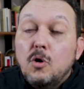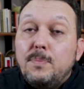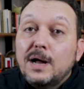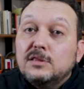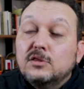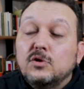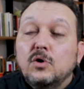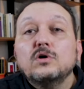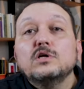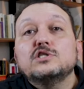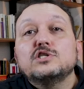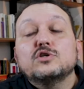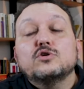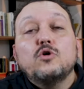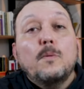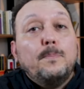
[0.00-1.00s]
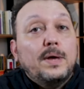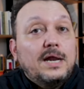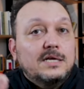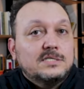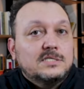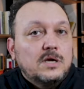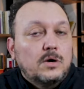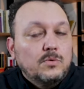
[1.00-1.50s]
com padrões de
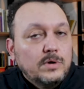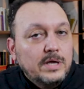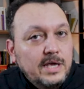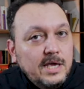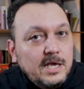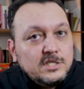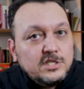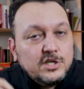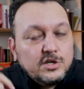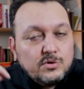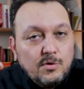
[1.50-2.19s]
cooperação e de